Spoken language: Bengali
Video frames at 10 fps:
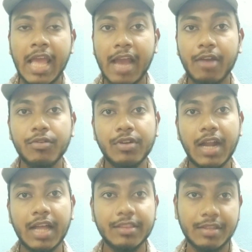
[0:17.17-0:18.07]
এখন
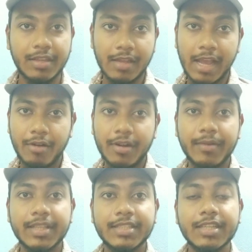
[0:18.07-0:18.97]
রাত এগারোটা
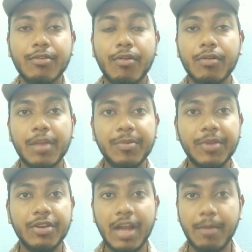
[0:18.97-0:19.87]
বাজছে কখন আমি
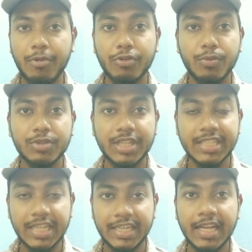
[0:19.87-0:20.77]
ভিডিওটা আপলোড করব সেটা
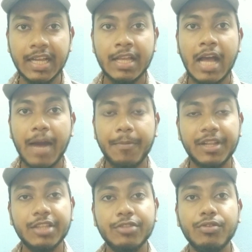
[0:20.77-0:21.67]
জানি না
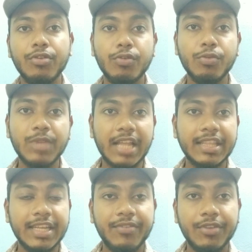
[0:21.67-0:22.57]
আপনাদের জন্য খুব
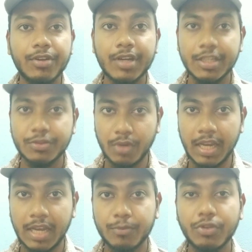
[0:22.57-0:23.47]
তাড়াতাড়ি ভিডিওটা নিয়ে চলে
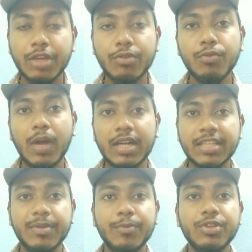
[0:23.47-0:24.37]
এলাম তো দেখুন
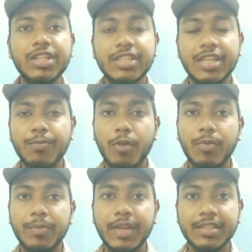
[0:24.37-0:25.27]
হোয়াটসঅ্যাপের মধ্যে যেটা
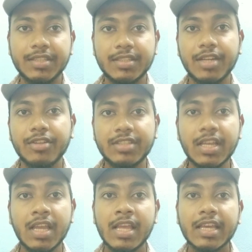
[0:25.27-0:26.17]
প্রবলেমটা এসেছে সেটা হচ্ছে
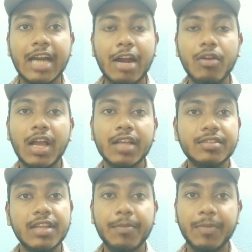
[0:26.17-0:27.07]
কারো লাস্ট
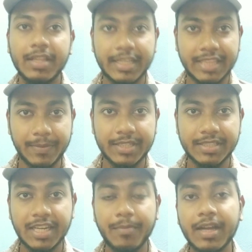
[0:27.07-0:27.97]
সিন আপনারা দেখতে
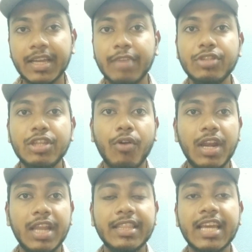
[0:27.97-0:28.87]
পাচ্ছেন না বা কেউ যদি
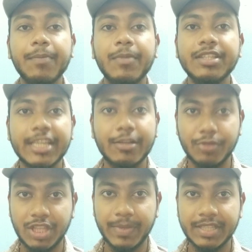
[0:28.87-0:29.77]
অনলাইন থেকে আপনারা চেক
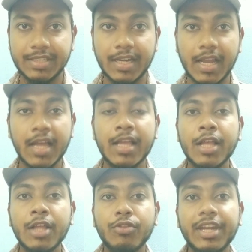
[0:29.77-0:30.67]
করতে পারছেন না
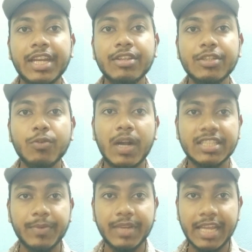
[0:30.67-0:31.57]
তো এটা হচ্ছে
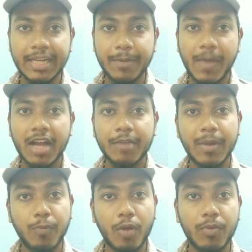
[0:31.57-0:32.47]
হোয়াটসঅ্যাপেরই একটা বাগ বা
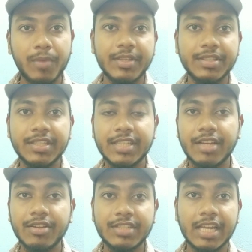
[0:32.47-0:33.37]
প্রবলেম এসছে
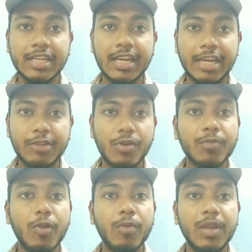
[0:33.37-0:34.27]
যেটা হচ্ছে একটা নেটওয়ার্ক
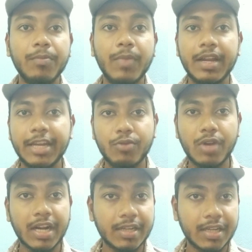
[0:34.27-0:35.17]
প্রবলেম বা
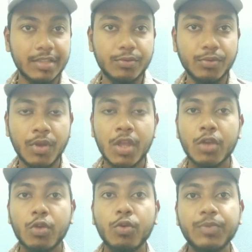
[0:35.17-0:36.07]
নেটওয়ার্ক একটা ইস্যু
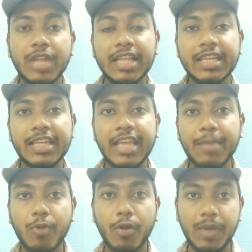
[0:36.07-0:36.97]
খুব তাড়াতাড়ি
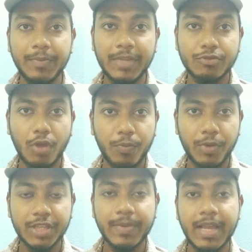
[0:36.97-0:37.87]
এই প্রবলেমটা সলভ
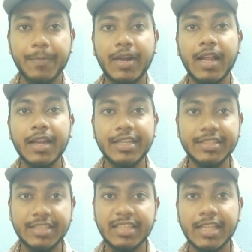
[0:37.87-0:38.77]
হয়ে যাবে আপনারা
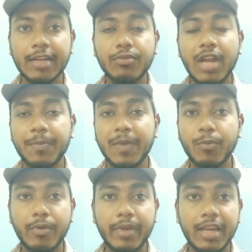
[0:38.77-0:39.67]
নিশ্চিন্তে থাকুন আপনার
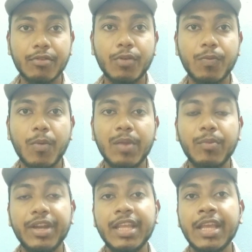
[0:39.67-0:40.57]
মোবাইলের কোনো প্রবলেম
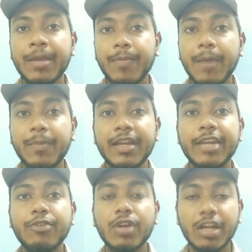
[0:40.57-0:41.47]
হয়নি বা আপনার
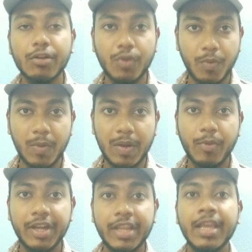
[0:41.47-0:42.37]
নেটওয়ার্কের কোনো প্রবলেম
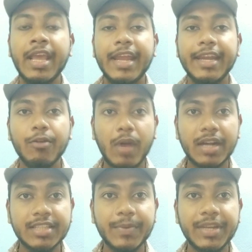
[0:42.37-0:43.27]
হয়নি এটা
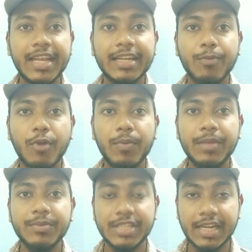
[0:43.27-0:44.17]
হোয়াটসঅ্যাপেরই একটা
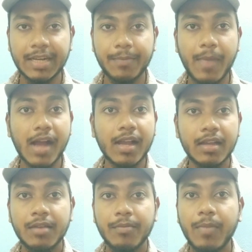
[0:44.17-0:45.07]
প্রবলেম যেটা একটা বাগ
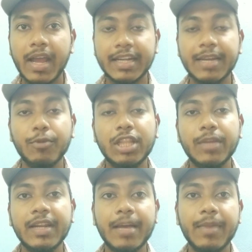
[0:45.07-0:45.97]
বা একটা বলতে
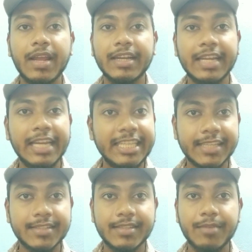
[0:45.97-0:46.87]
পারি আমরা একটা গ্লিচে
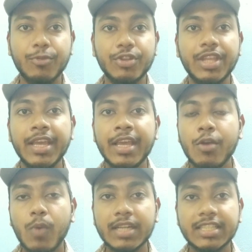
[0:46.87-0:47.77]
এসছে এর মধ্যে
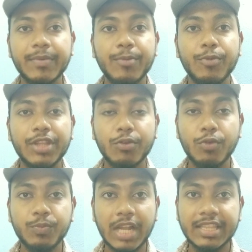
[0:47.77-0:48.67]
হোয়াটসঅ্যাপের মধ্যে
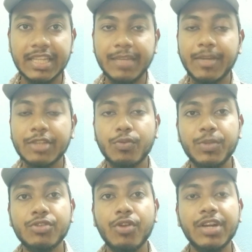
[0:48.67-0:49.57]
খুব তাড়াতাড়ি বা
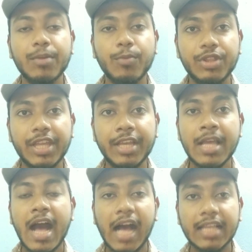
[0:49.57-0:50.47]
চব্বিশ ঘন্টার মধ্যে
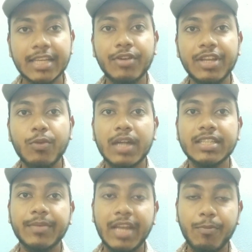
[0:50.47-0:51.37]
আশা করি
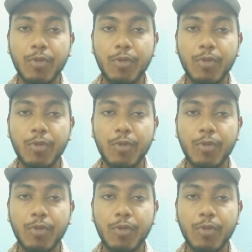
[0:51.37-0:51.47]
হোয়াটসঅ্যাপের এই